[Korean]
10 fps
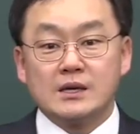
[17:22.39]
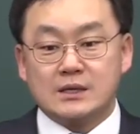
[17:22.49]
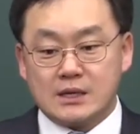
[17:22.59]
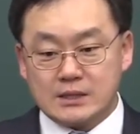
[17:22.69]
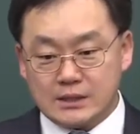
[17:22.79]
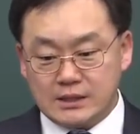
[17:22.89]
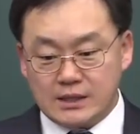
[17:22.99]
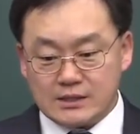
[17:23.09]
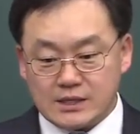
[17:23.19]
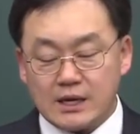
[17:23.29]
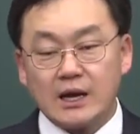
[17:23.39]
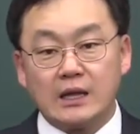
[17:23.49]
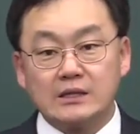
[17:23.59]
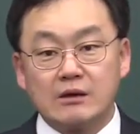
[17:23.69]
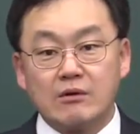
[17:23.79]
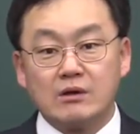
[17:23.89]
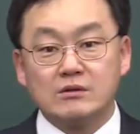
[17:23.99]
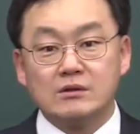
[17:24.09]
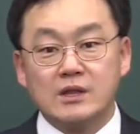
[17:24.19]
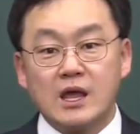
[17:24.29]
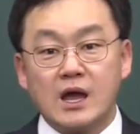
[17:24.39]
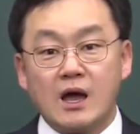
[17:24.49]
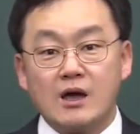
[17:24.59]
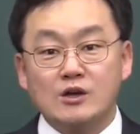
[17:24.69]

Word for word: 그렇게 사랑한다고 하는 내가